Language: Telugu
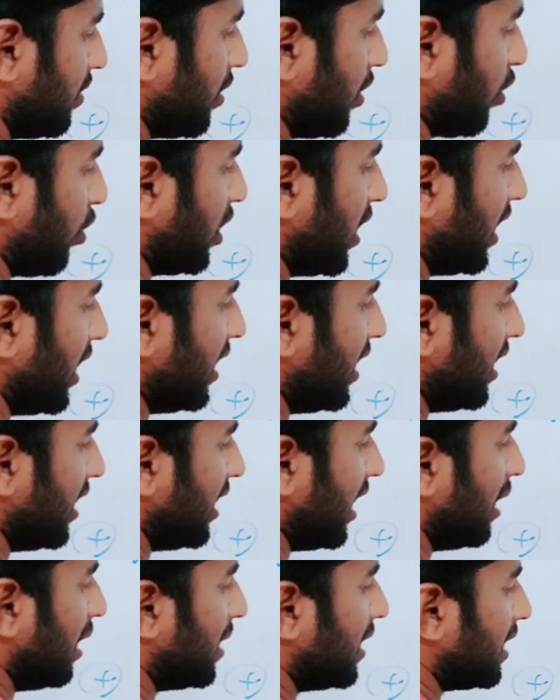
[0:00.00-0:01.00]
రొటేటింగ్
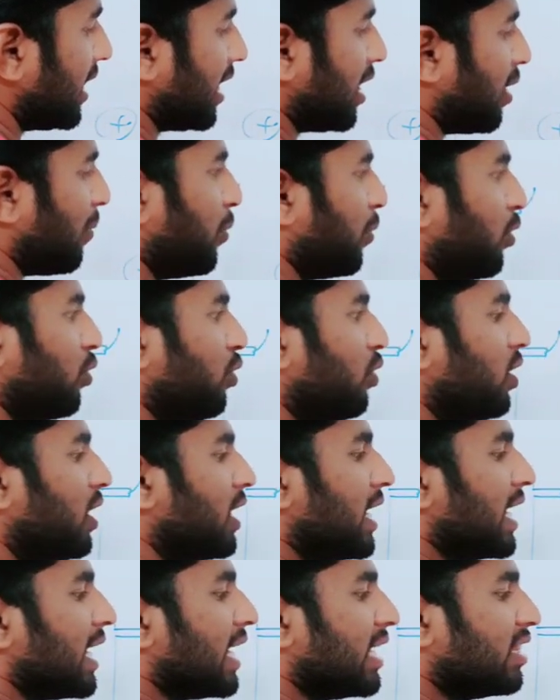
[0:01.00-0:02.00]
ఎలిమెంట్ అయినప్పుడు
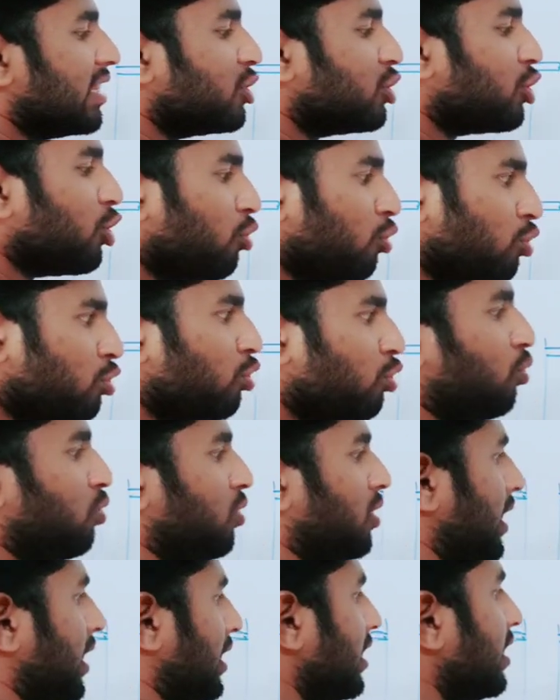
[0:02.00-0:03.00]
ఇది తిరుగుతూ
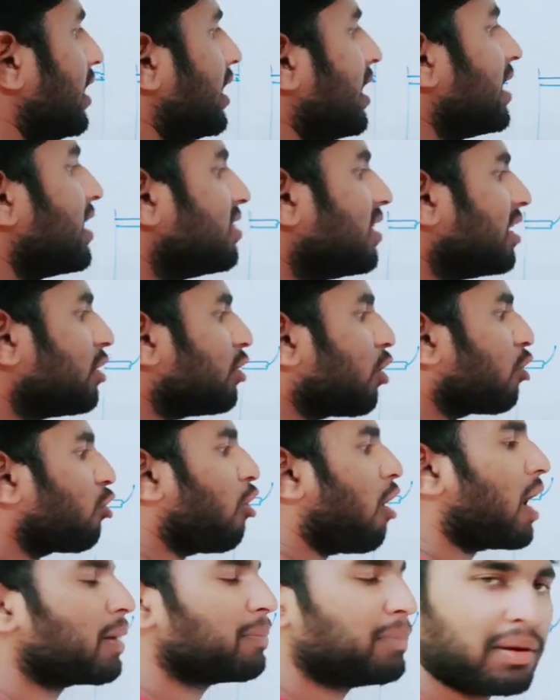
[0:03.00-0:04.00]
ఉంటుంది ఈ దీంట్లో
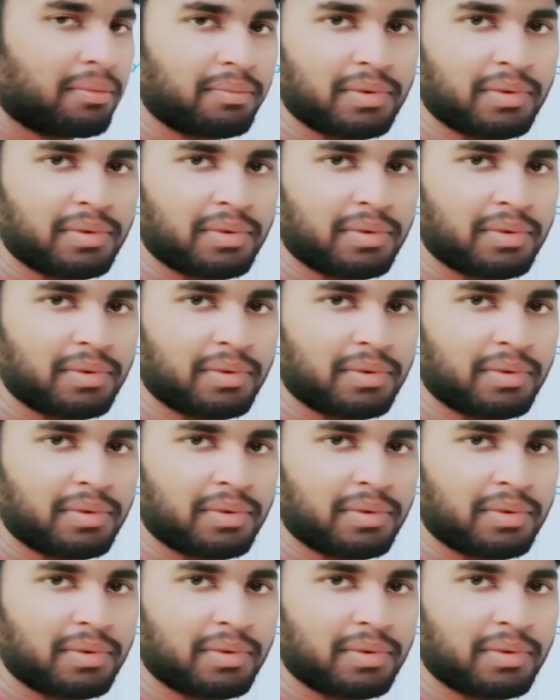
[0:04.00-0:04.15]
కార్బన్